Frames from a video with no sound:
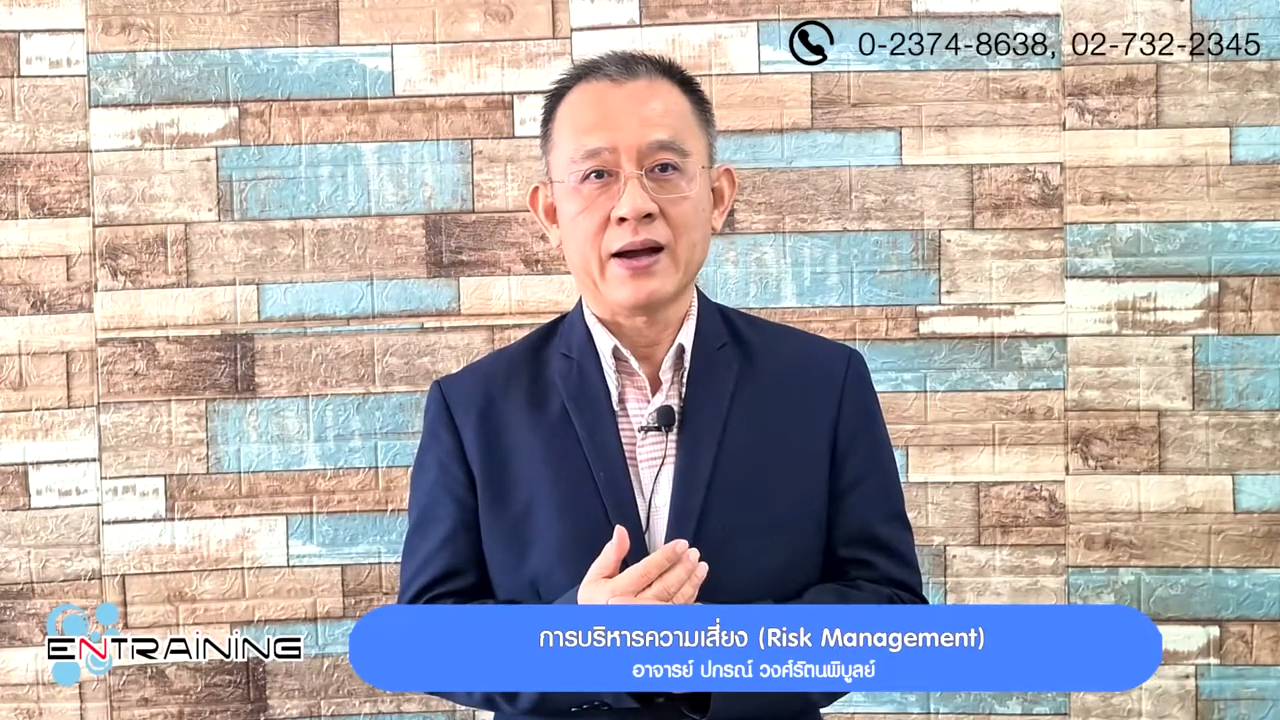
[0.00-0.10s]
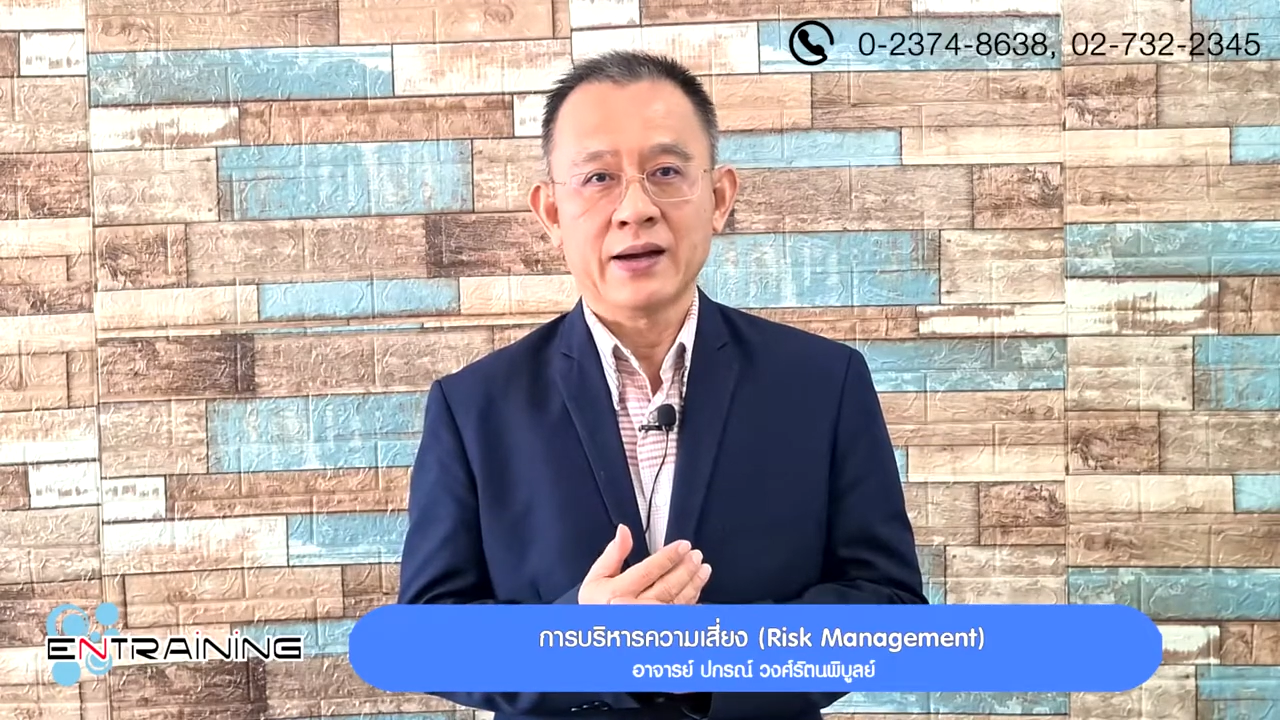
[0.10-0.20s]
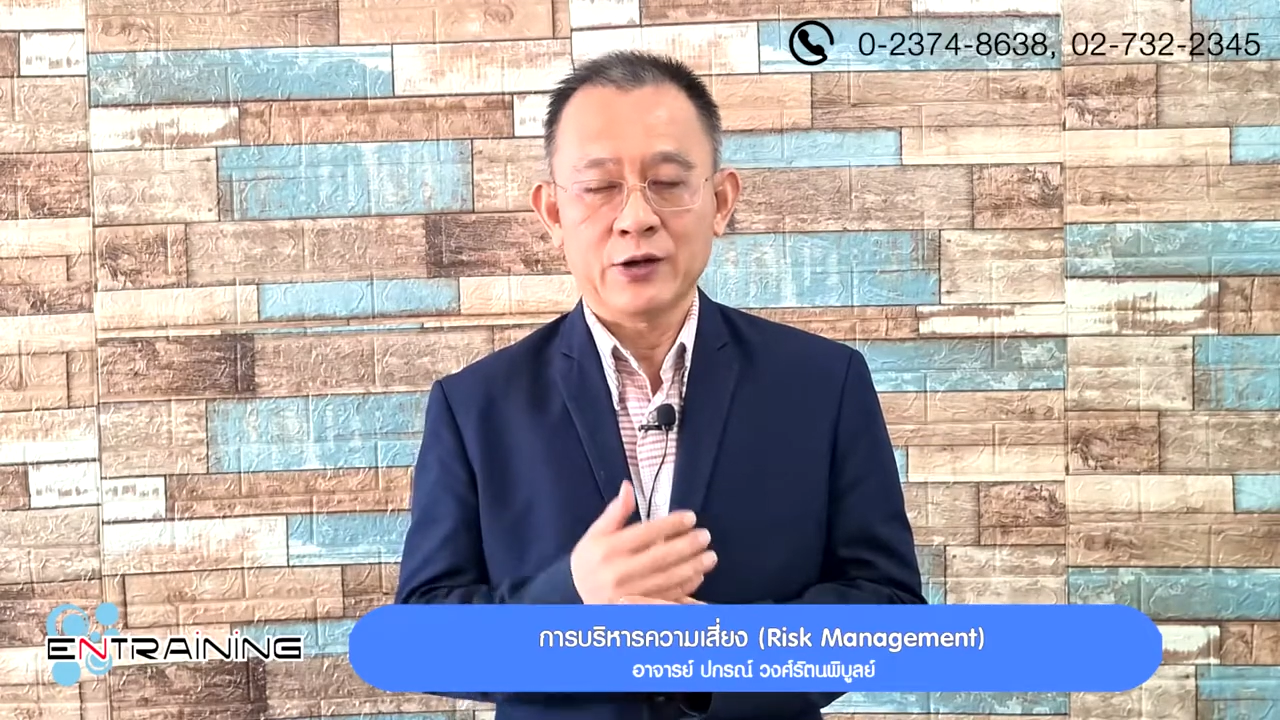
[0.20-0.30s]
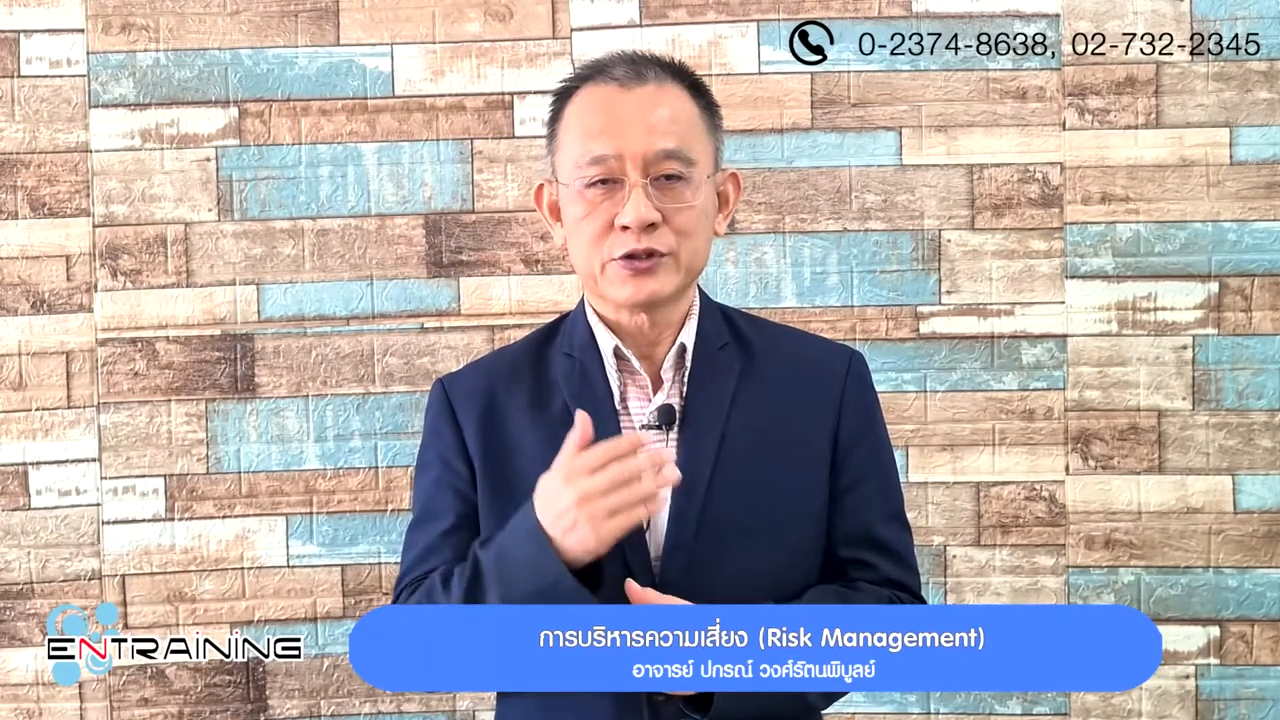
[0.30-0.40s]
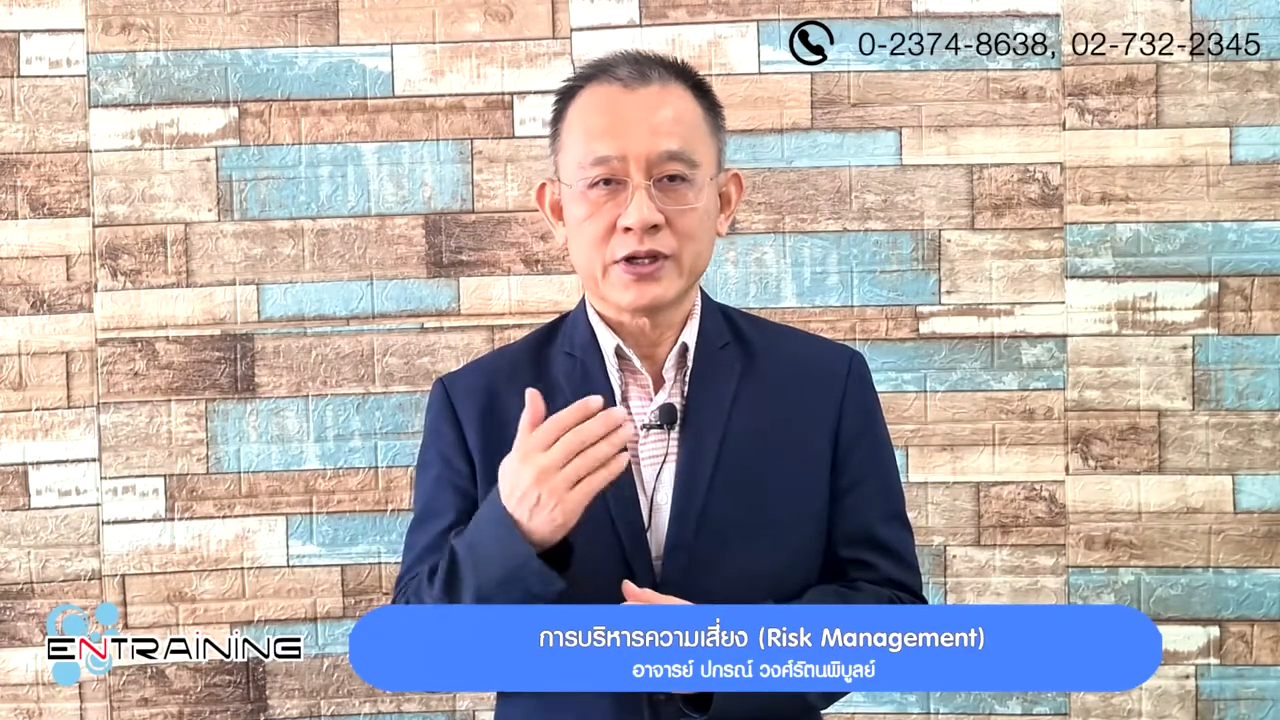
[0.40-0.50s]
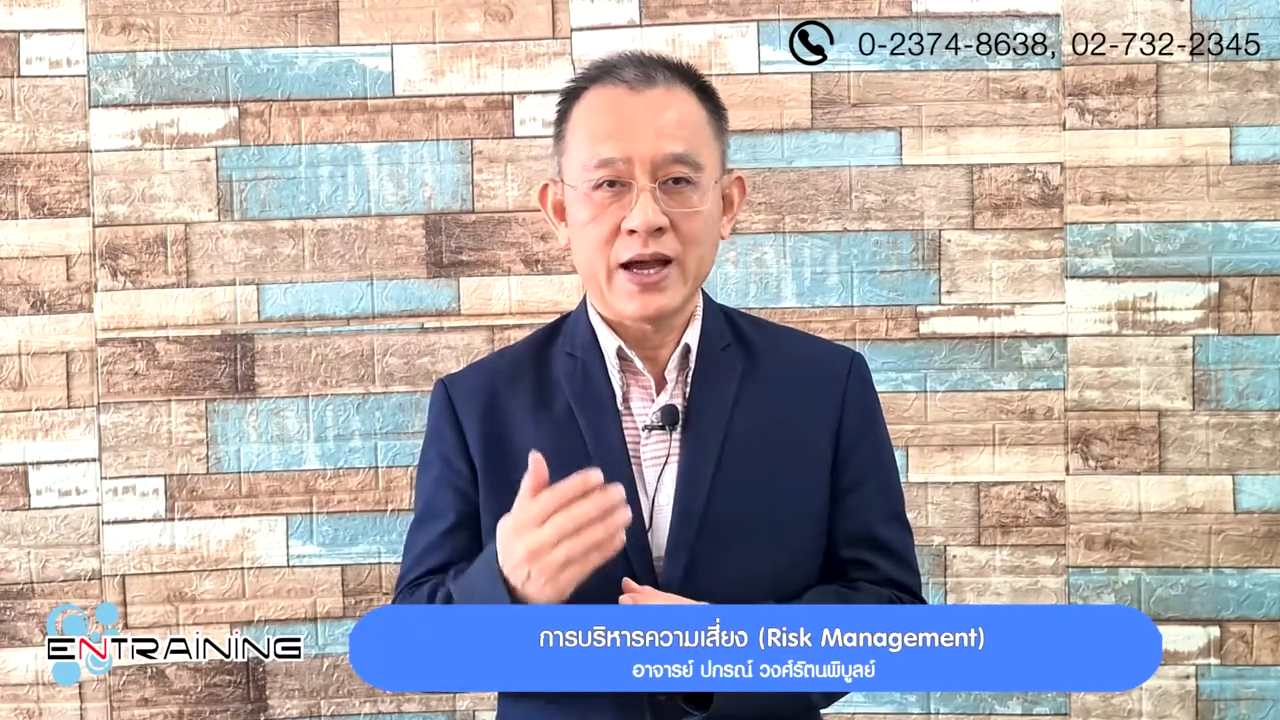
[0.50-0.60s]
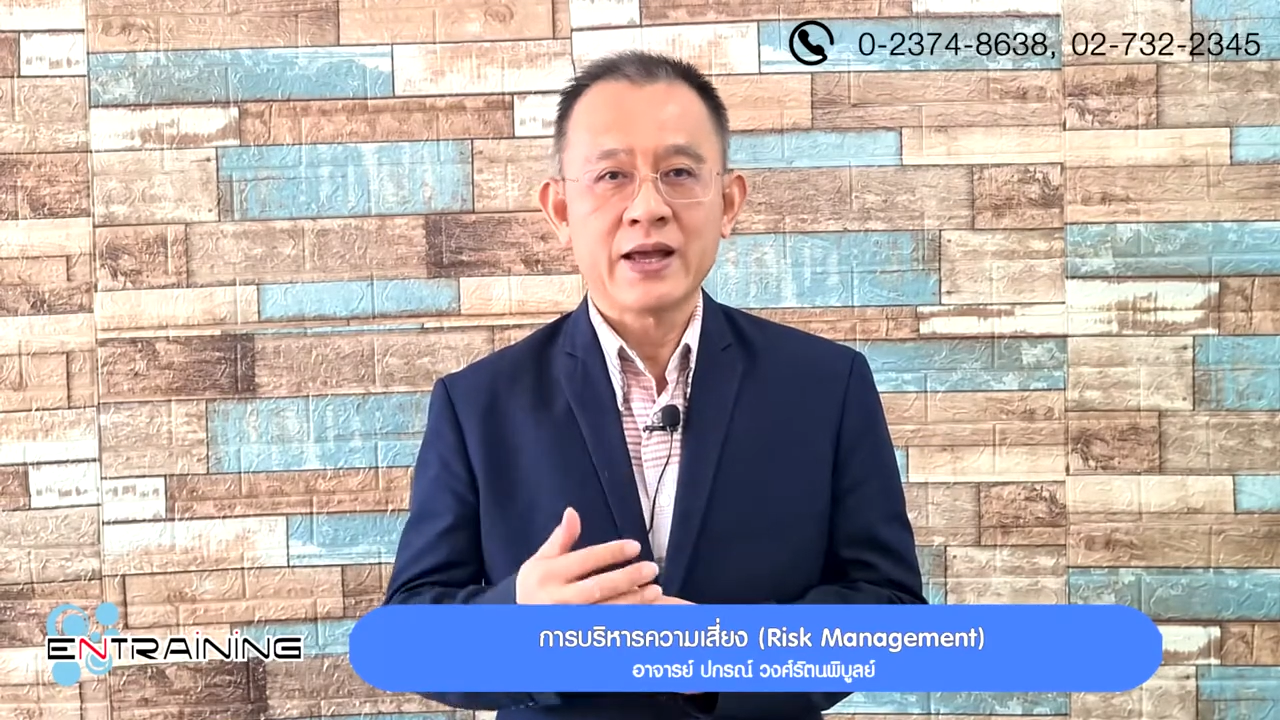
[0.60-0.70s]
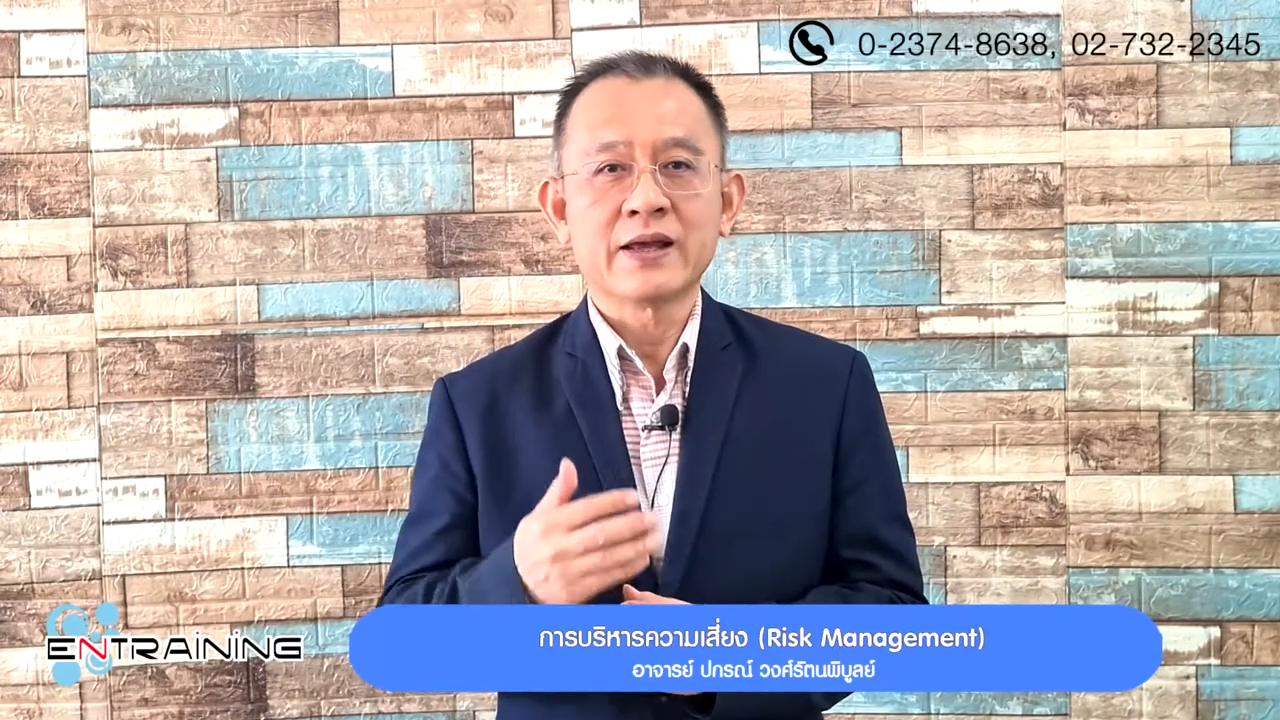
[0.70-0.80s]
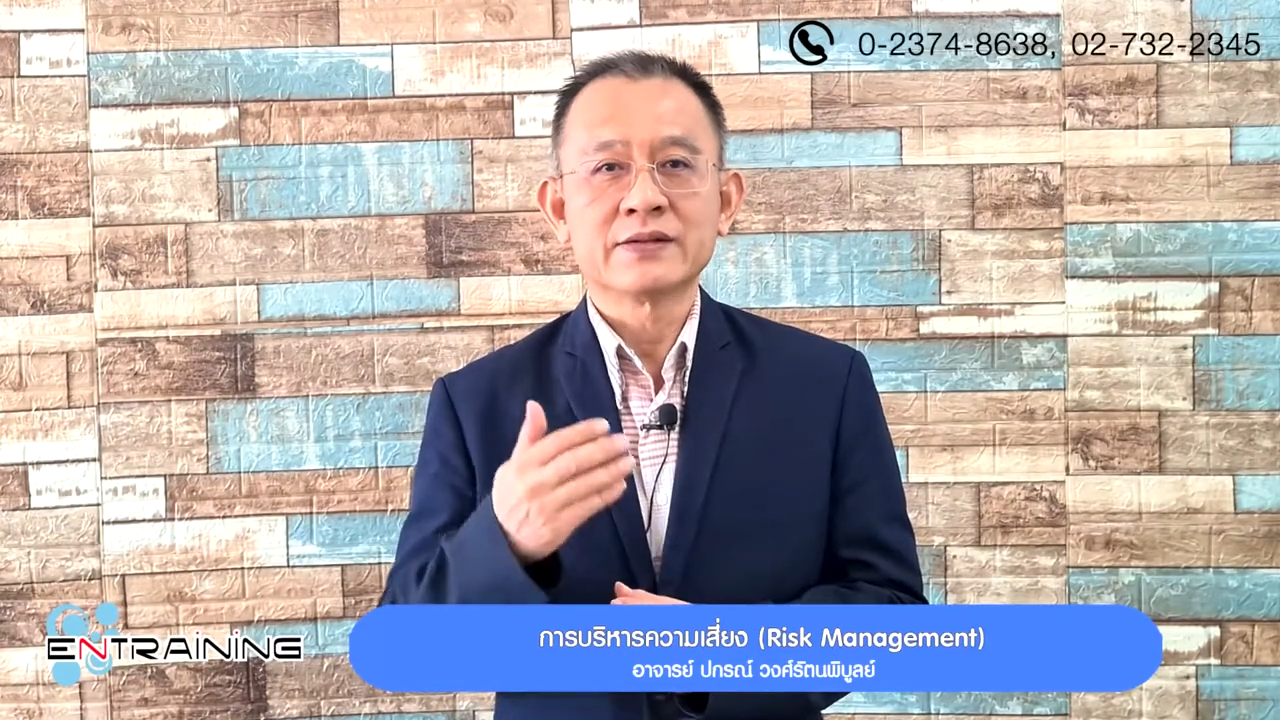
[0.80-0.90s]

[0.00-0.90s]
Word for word: เราจะได้